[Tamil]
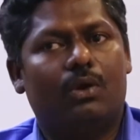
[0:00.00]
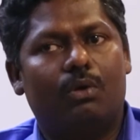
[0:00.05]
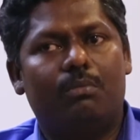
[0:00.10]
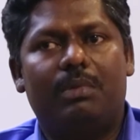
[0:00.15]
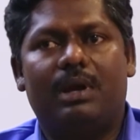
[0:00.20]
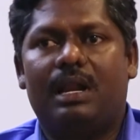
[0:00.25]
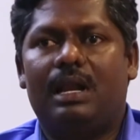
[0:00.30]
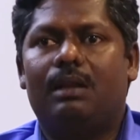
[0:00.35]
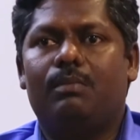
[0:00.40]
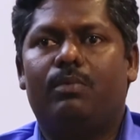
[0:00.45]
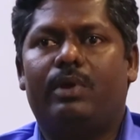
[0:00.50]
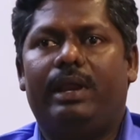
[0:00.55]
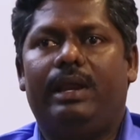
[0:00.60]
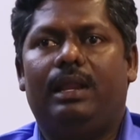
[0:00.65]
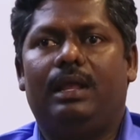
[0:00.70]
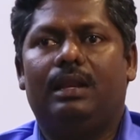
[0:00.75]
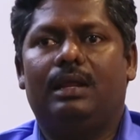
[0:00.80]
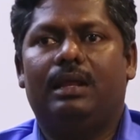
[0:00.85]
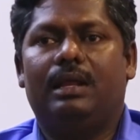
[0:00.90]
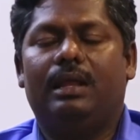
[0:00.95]
ரொம்ப நல்ல
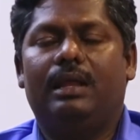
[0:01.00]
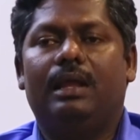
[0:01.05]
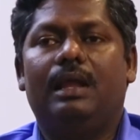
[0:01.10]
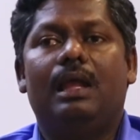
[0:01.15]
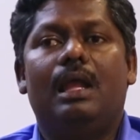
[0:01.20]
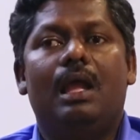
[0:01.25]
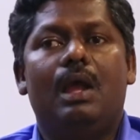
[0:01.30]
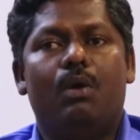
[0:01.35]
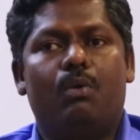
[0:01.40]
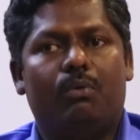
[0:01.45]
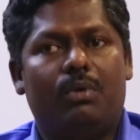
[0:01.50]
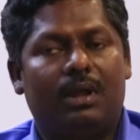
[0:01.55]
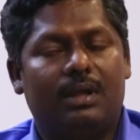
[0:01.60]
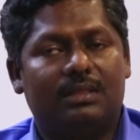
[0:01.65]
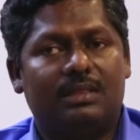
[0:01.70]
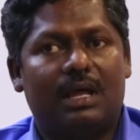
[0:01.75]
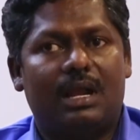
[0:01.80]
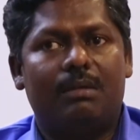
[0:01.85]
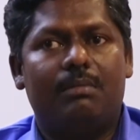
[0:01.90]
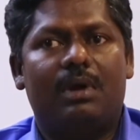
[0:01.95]
முறையில் இருக்குது
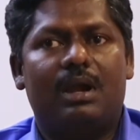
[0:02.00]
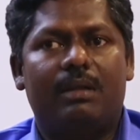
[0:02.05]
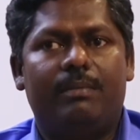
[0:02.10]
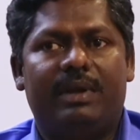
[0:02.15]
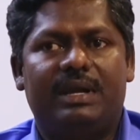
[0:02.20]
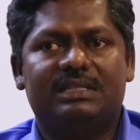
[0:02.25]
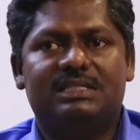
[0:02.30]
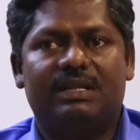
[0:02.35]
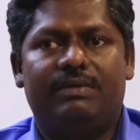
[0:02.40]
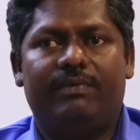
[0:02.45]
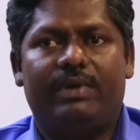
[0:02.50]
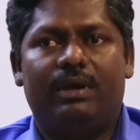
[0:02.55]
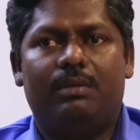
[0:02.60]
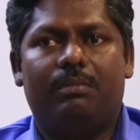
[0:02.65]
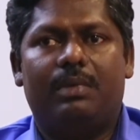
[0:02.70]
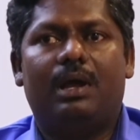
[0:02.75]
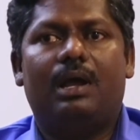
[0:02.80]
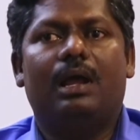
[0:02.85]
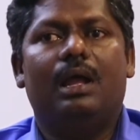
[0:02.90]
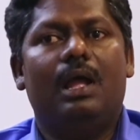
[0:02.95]
உங்களுக்கு தரமான மெடிசன்
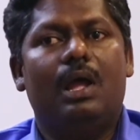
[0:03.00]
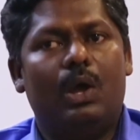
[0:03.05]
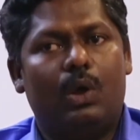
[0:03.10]
வேணுமா